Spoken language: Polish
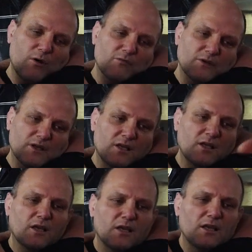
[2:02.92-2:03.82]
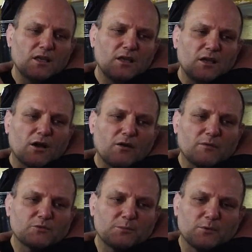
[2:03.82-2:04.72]
głowy i
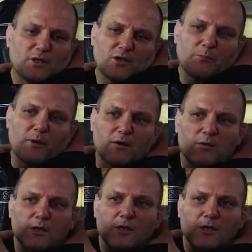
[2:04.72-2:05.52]
chowam się pod jego pachą.